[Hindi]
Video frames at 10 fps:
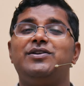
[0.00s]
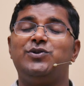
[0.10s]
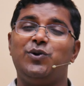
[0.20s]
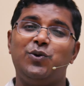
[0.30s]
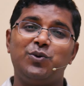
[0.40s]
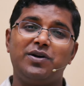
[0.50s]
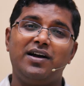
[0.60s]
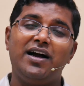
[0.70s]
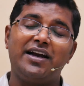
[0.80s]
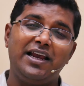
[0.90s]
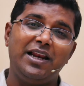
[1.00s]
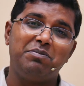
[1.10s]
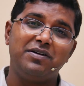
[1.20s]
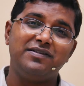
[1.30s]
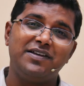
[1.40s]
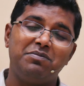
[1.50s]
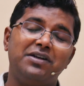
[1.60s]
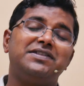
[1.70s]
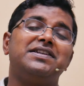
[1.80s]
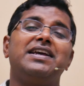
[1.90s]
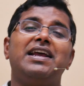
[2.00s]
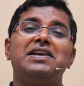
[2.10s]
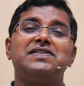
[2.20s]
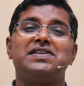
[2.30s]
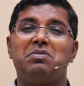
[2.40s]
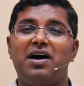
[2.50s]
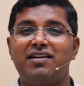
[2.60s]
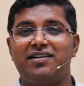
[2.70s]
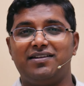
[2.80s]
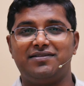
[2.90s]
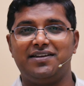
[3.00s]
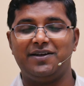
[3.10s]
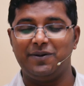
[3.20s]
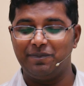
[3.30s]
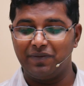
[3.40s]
जो लोग अकेलेपन से बचने के लिए इस्तेमाल करते हैं